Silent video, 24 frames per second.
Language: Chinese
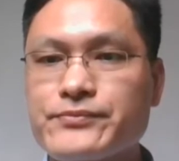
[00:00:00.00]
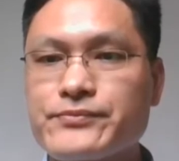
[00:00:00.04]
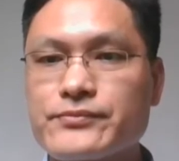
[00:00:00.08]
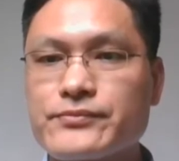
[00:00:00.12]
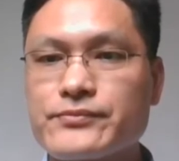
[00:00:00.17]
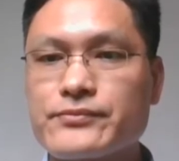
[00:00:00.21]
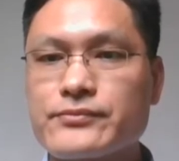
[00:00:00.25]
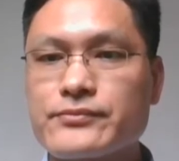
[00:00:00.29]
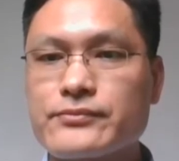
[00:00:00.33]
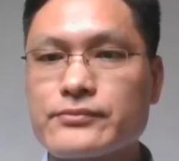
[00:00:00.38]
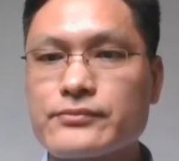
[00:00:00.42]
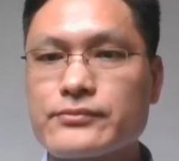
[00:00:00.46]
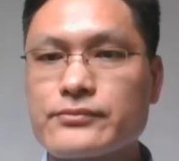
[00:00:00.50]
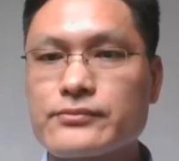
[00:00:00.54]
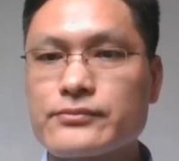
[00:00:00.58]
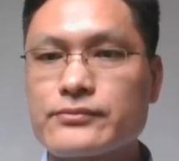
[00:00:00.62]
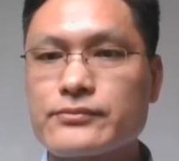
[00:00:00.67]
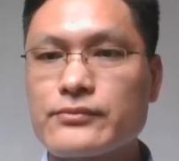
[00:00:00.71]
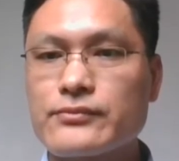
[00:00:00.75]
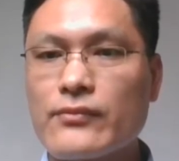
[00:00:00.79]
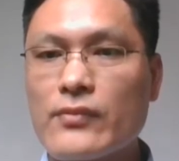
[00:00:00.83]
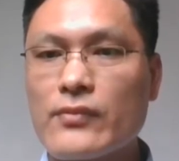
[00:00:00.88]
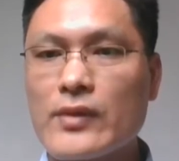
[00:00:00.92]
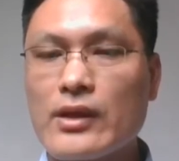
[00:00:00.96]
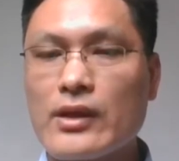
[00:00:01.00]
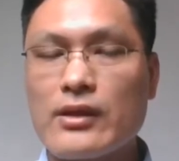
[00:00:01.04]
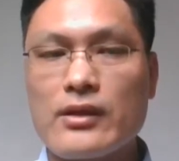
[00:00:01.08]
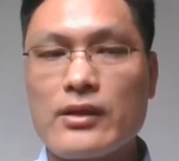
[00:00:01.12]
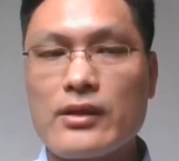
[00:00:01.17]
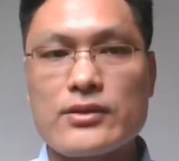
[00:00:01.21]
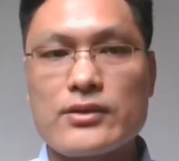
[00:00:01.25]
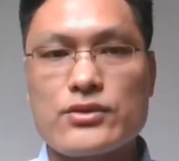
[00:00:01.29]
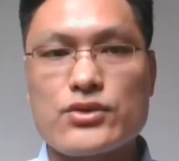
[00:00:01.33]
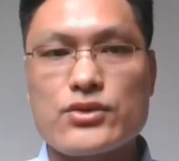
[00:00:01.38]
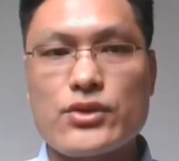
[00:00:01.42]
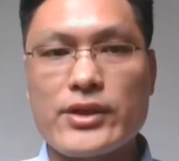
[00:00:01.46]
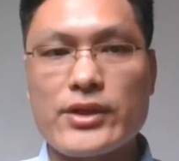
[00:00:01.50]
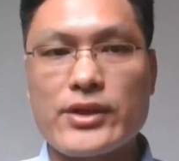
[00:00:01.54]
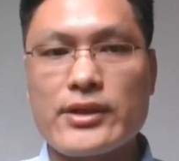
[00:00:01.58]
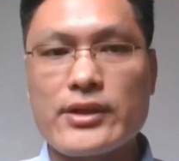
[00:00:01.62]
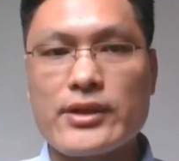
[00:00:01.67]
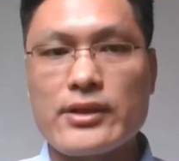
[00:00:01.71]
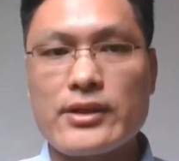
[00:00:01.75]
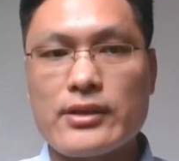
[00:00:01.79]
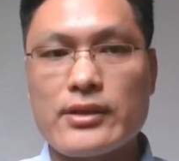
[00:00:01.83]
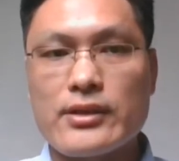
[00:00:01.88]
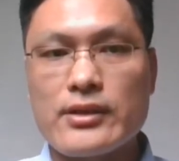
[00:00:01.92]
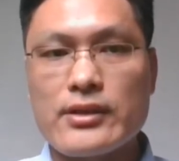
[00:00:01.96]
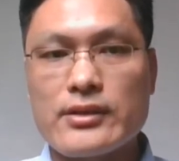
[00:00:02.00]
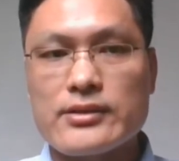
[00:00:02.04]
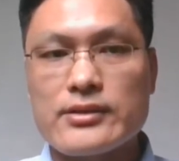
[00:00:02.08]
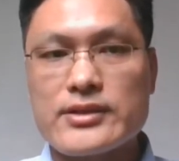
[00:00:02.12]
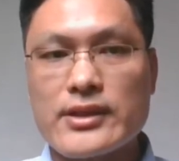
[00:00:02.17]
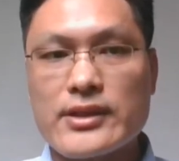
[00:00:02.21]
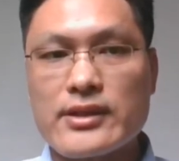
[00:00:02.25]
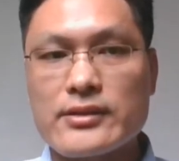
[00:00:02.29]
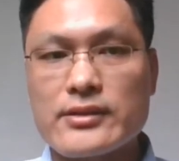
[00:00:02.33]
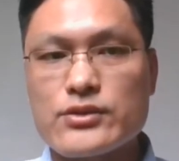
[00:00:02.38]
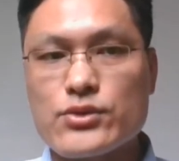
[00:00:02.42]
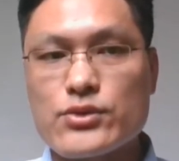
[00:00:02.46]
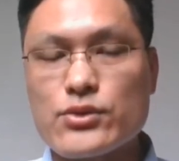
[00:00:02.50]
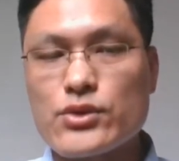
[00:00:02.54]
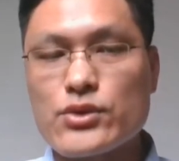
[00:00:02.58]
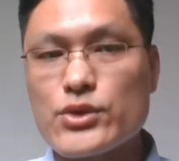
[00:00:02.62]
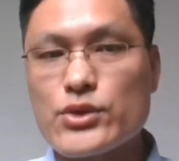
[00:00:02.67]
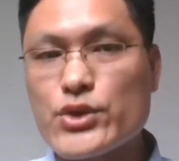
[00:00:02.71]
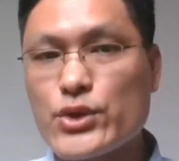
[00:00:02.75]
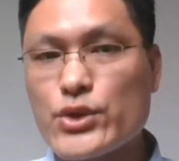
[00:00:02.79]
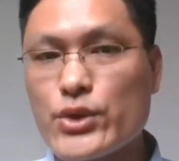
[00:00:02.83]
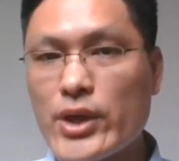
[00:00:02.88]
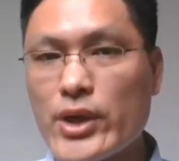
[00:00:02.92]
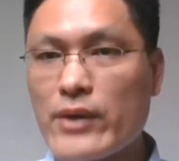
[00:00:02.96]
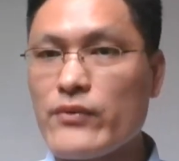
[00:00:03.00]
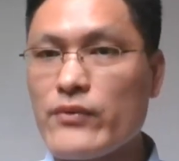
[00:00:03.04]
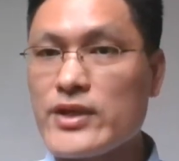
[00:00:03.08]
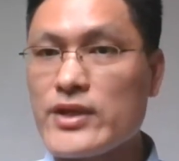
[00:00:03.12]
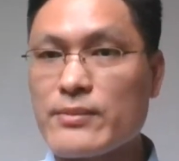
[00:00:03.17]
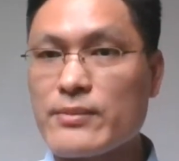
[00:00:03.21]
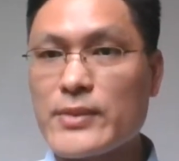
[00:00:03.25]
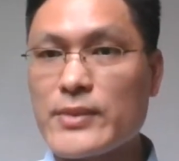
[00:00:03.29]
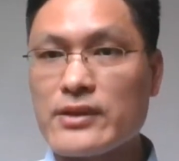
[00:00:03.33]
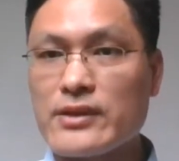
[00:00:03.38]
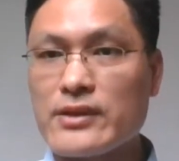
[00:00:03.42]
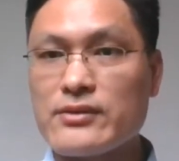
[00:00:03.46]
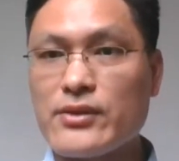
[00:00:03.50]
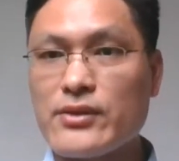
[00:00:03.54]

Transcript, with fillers: 最后呢变成服从 Apple Watch 或者小米手环。